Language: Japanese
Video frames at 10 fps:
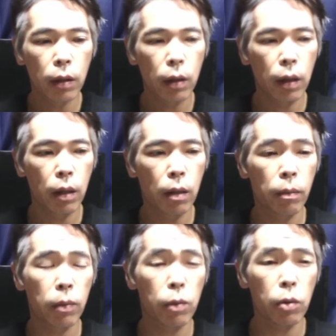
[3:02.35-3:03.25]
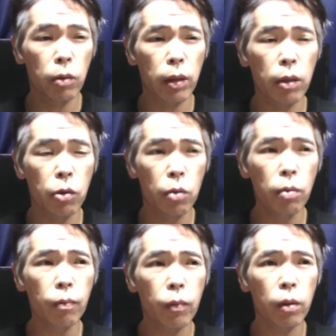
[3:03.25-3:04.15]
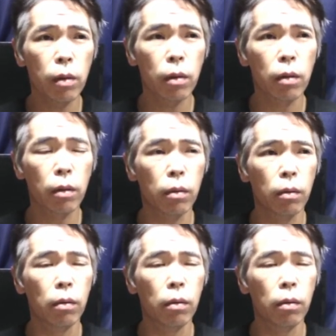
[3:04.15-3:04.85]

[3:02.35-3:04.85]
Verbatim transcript: でそれでしょう